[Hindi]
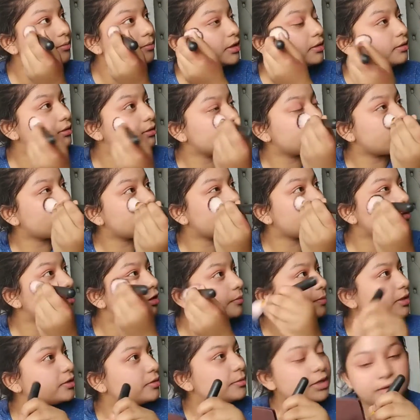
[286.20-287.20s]
पता नहीं
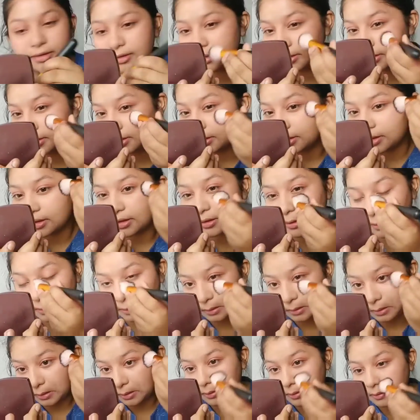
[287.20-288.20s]
क्या कर रही हूँ यार
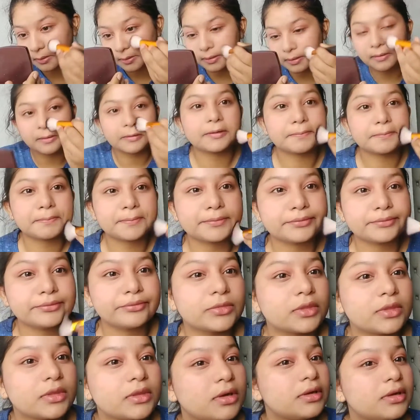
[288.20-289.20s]
कहाँ थी मैं
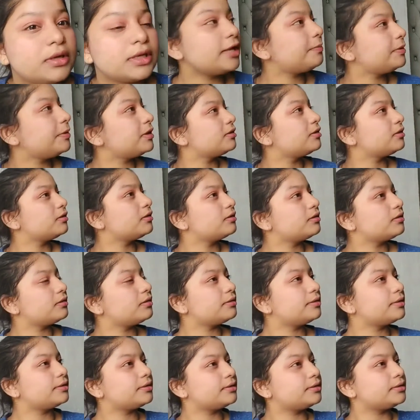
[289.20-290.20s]
बिज़ी
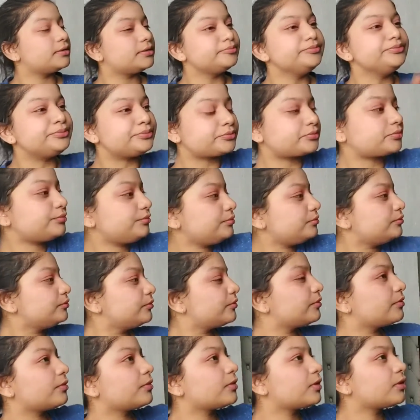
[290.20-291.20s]
पर्सन
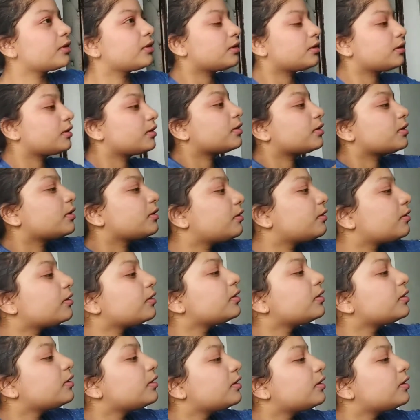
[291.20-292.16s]
व्हाट द हेल